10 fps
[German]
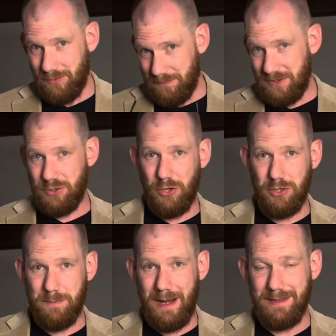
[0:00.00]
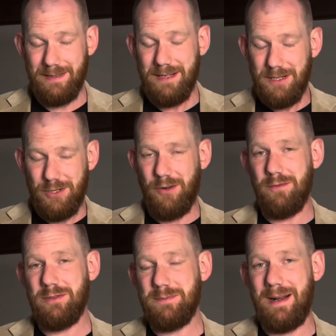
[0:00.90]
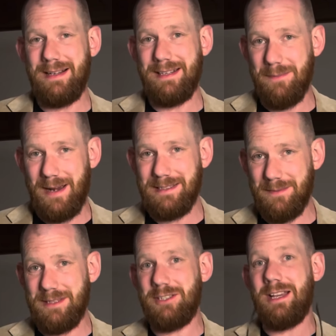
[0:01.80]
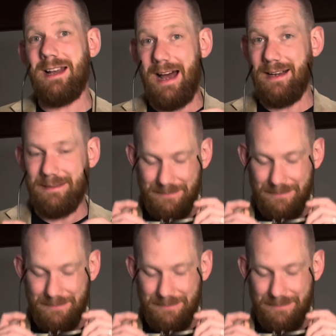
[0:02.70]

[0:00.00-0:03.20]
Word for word: Bist du schon gespannt? Schauen wir uns mal gemeinsam diese Stelle an.